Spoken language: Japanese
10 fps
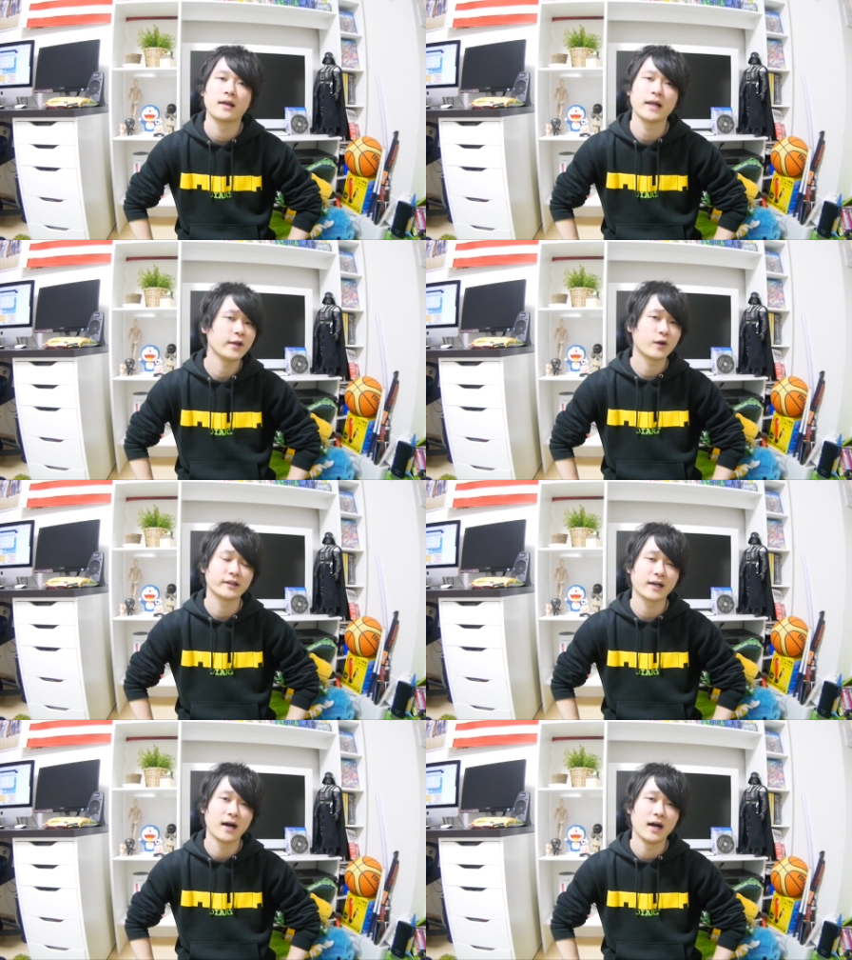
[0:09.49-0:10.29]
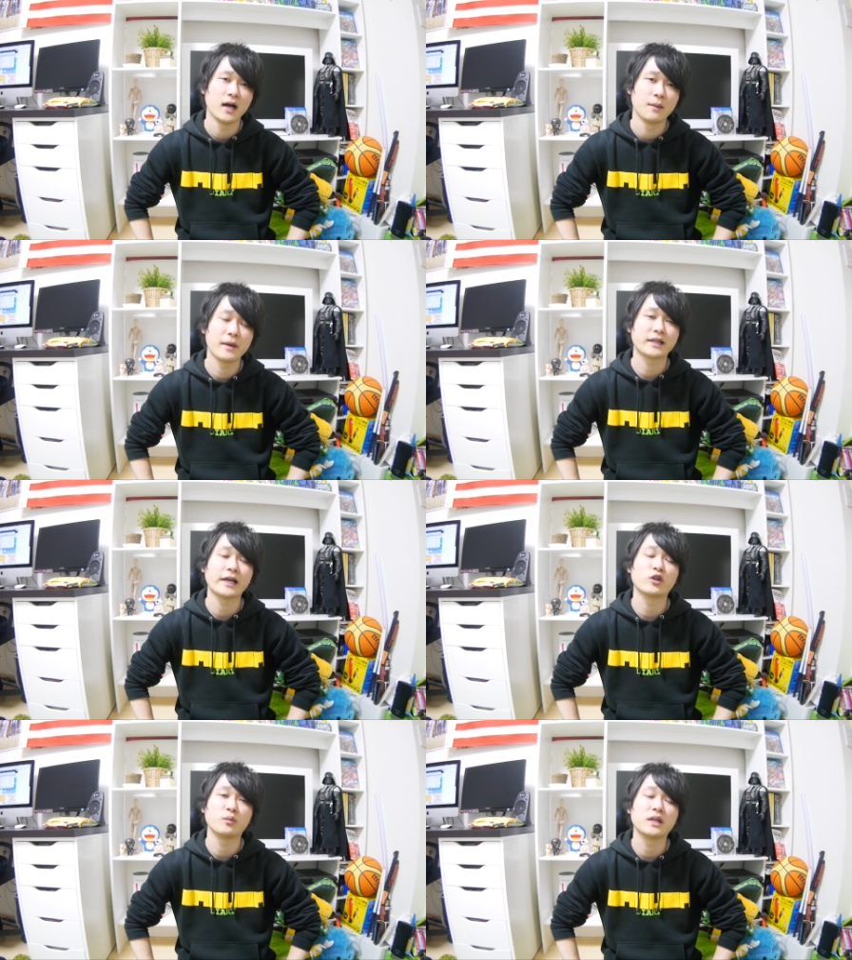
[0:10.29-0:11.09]
何を買ったかまあ
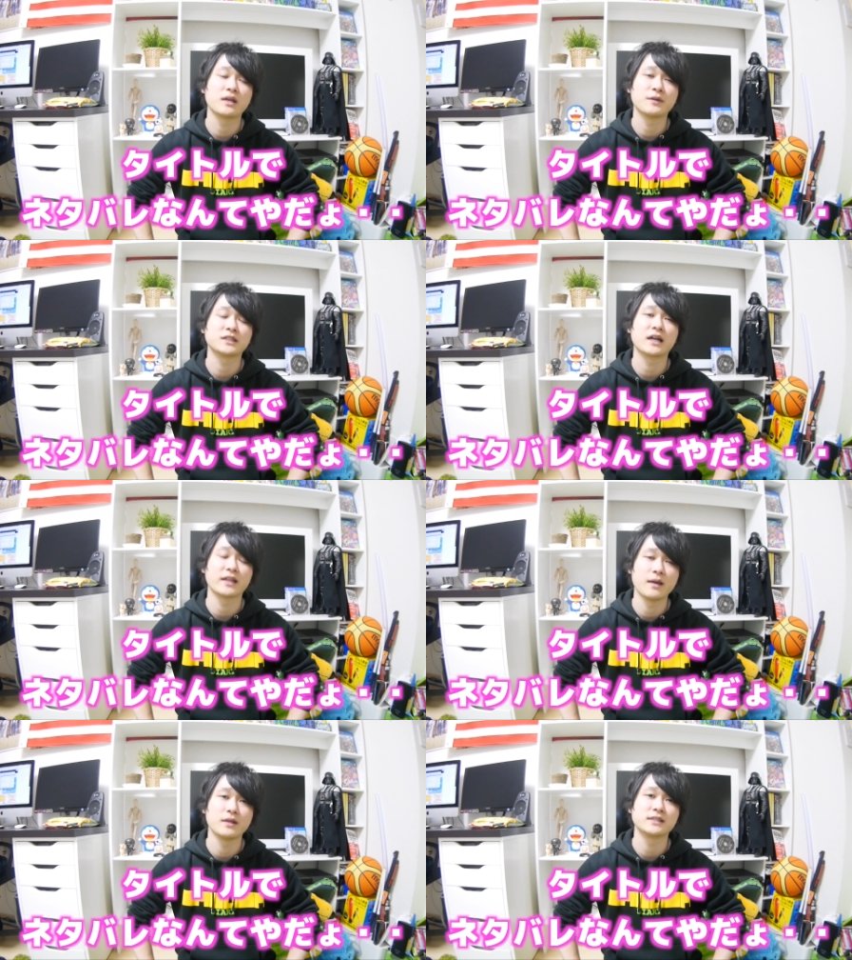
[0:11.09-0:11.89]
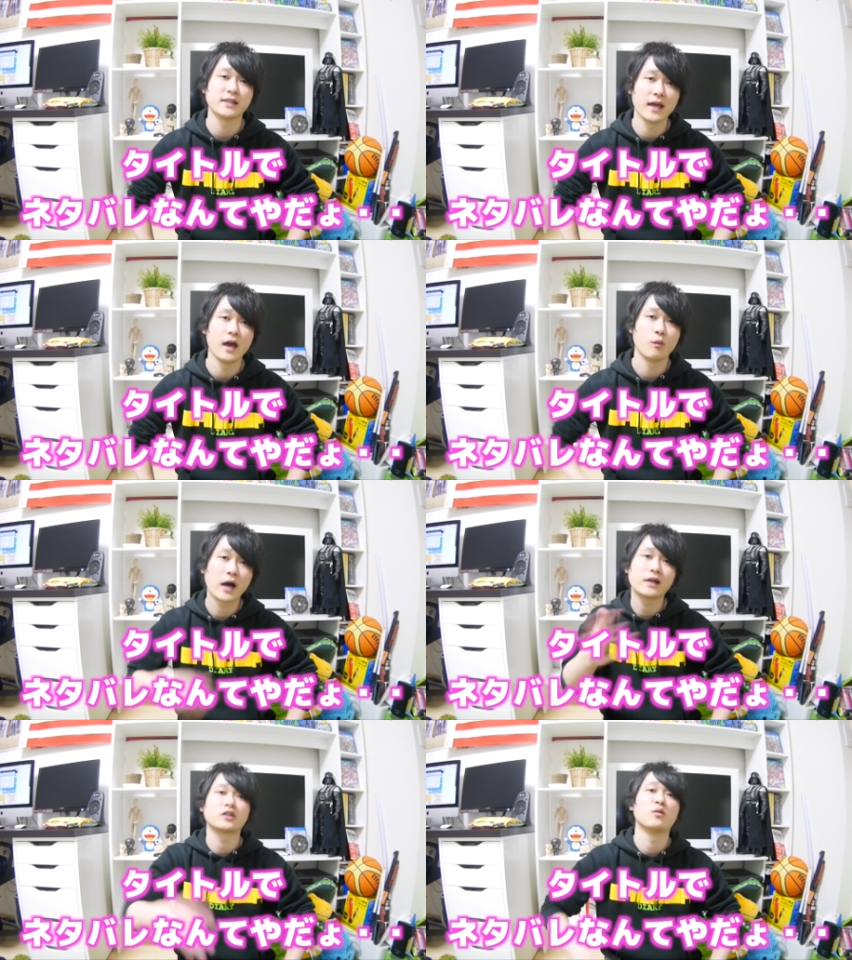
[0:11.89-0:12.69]
タイトル見ていきましたからね、皆さんね、
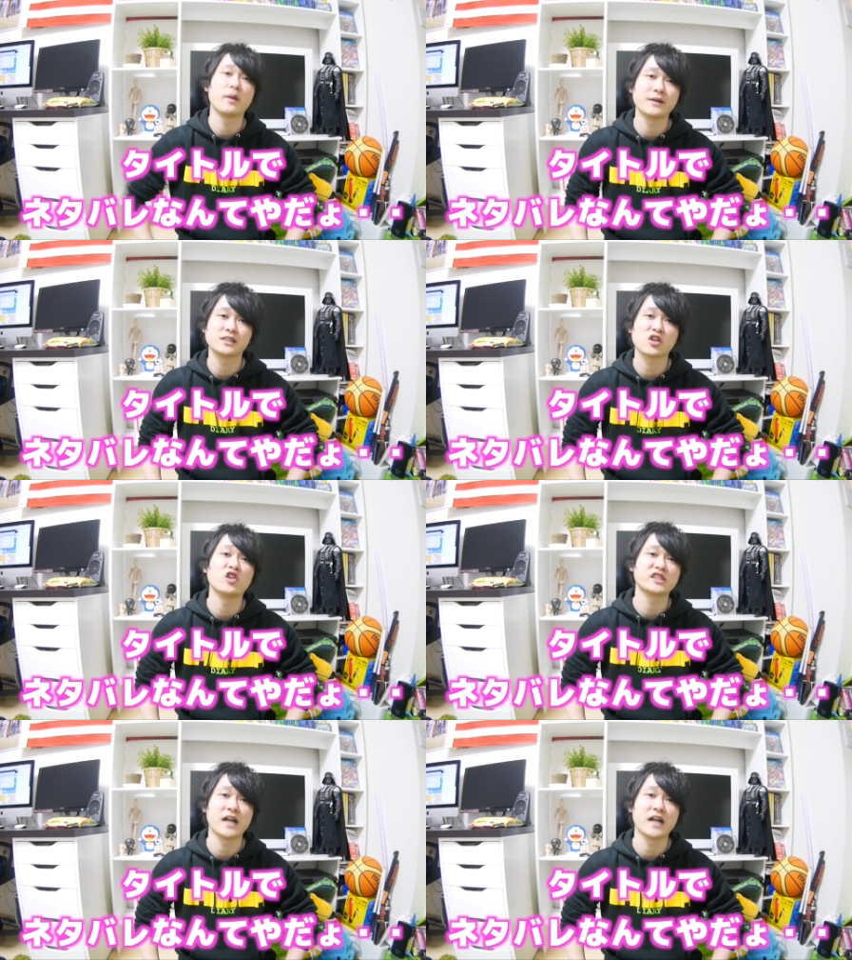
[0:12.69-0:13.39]
わかるかと思います。こ